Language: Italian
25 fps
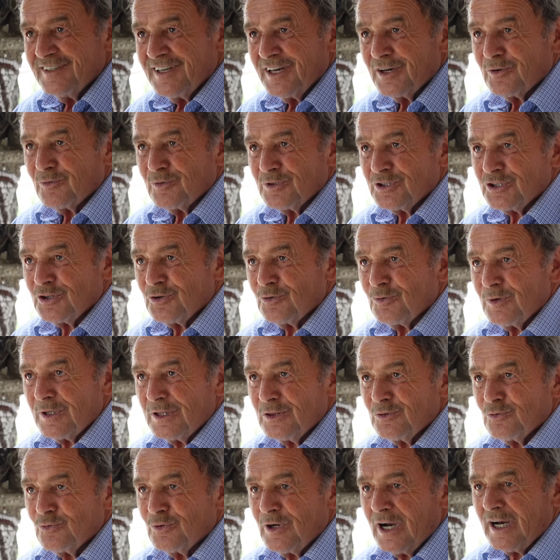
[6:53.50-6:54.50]
e quei
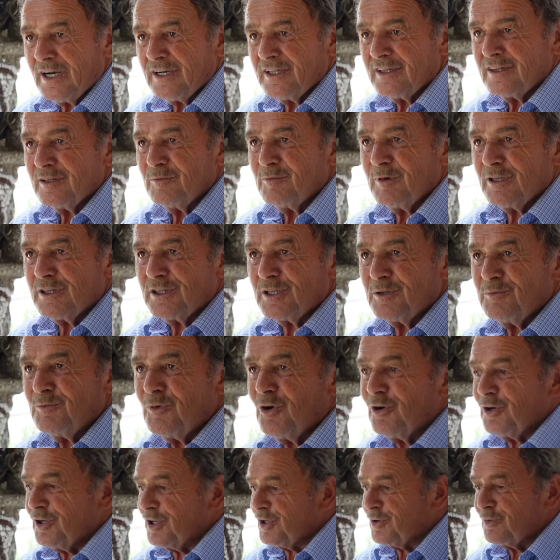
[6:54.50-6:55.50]
51 anni di
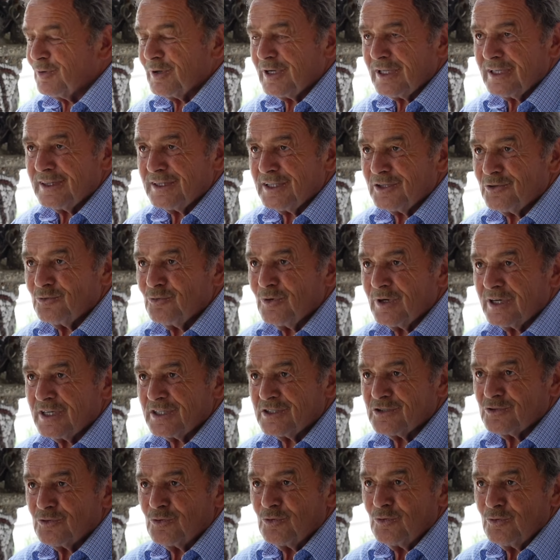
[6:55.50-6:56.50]
matrimonio e 42 che
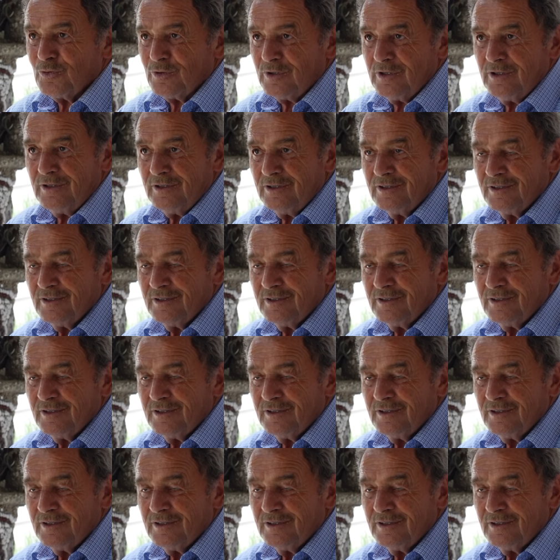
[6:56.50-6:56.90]
sono qui,